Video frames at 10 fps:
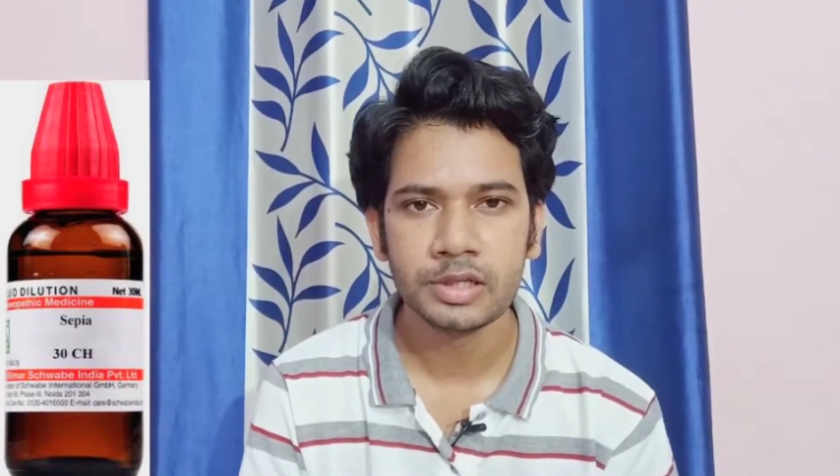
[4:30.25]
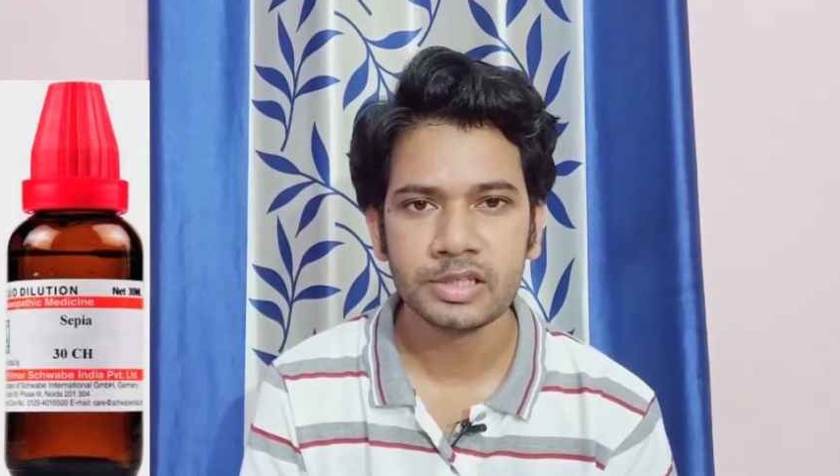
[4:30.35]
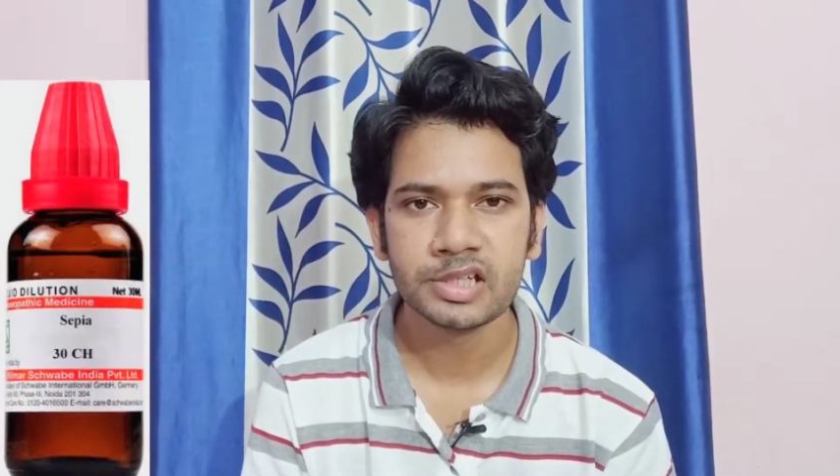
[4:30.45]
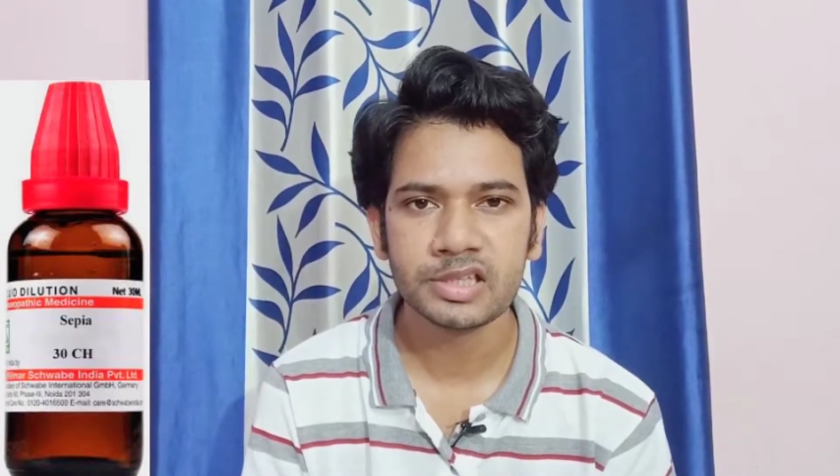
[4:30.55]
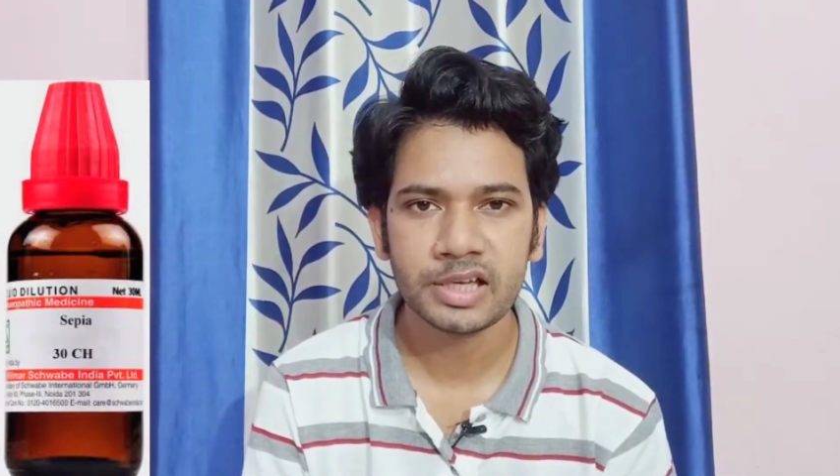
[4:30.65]

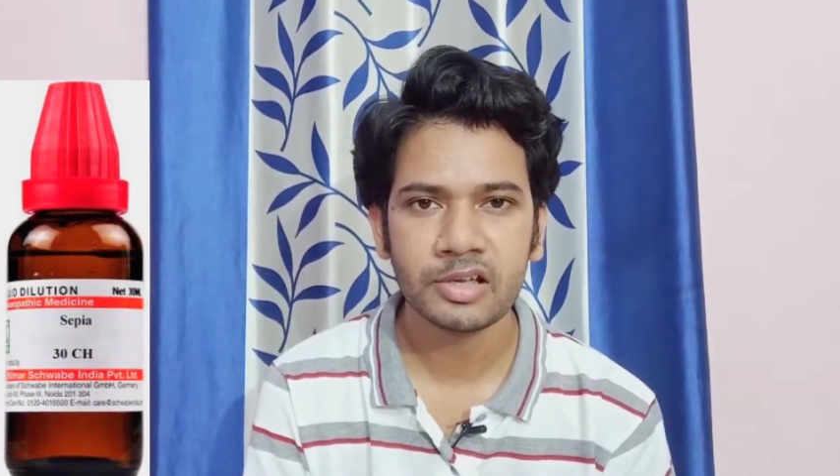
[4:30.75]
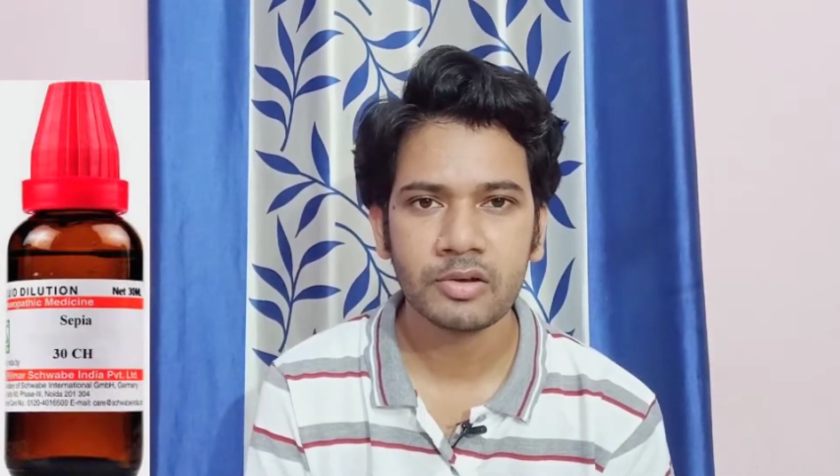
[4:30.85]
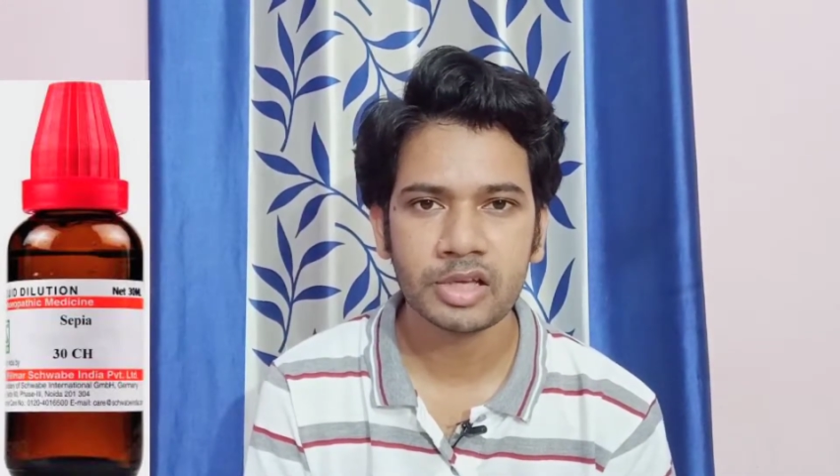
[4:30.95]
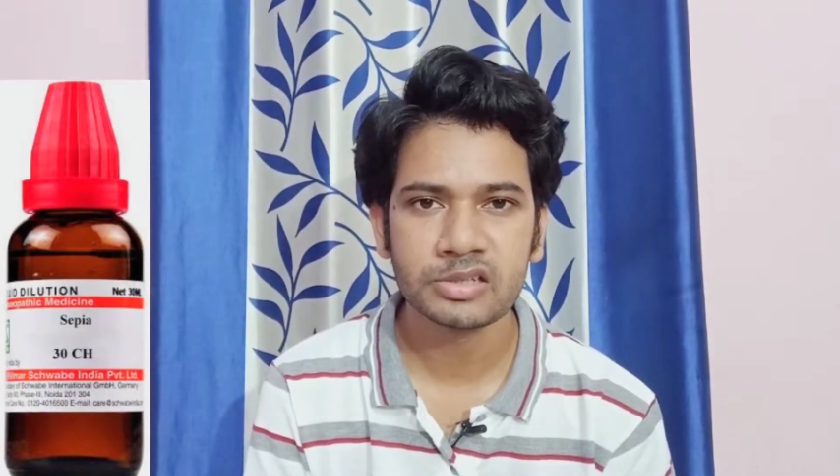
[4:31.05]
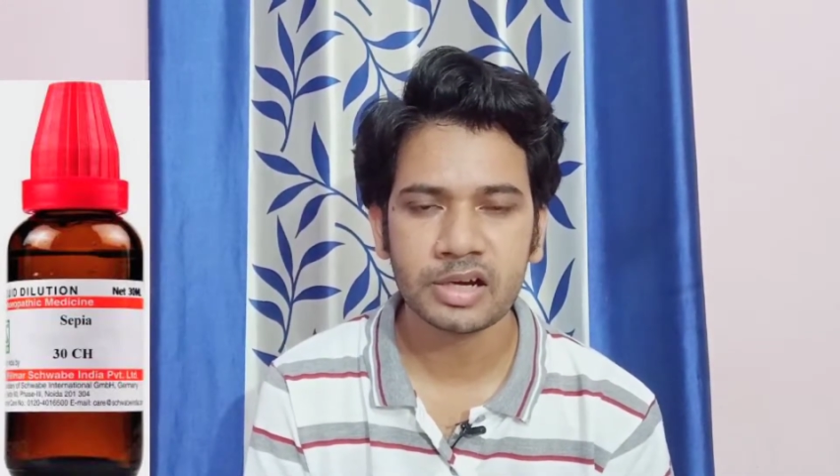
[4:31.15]
নিচের দিকে
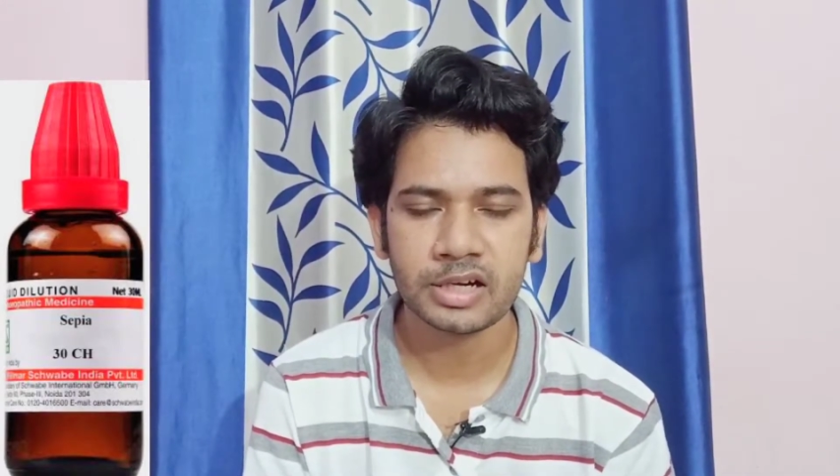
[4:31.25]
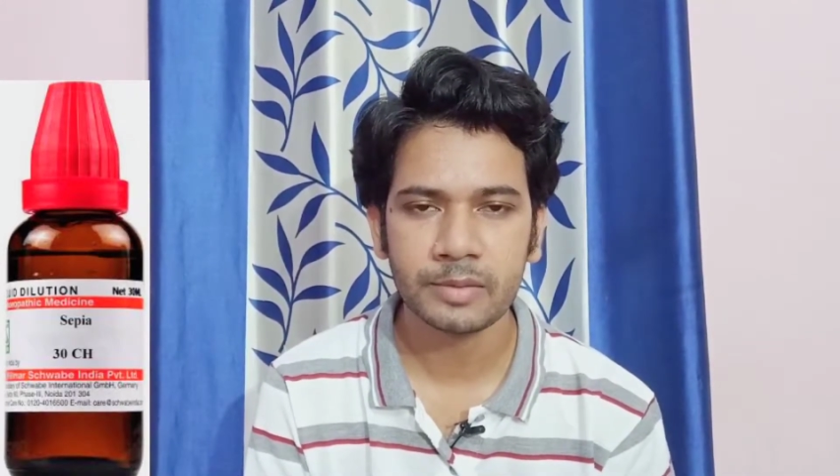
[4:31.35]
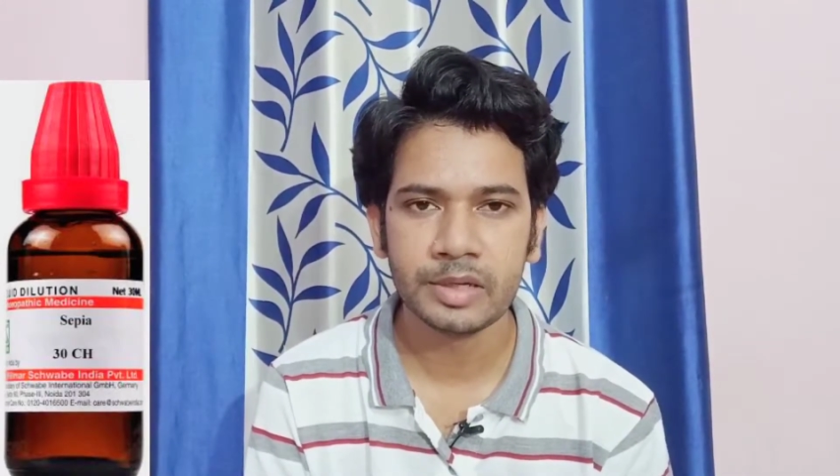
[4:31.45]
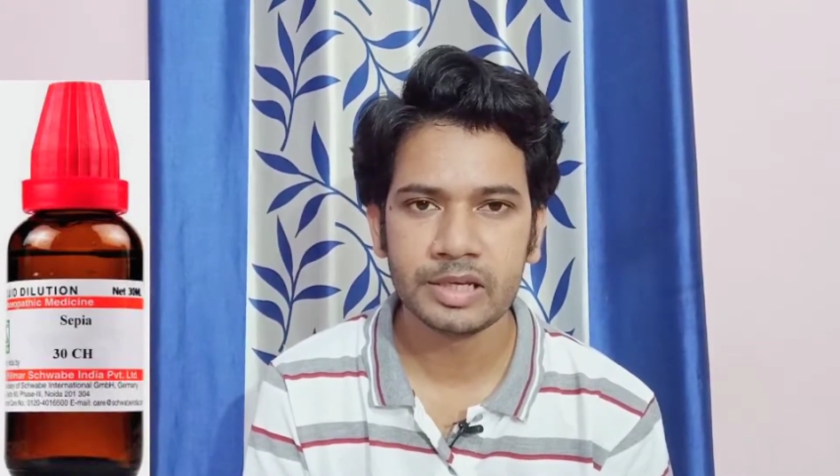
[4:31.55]
যেন কিছু একটা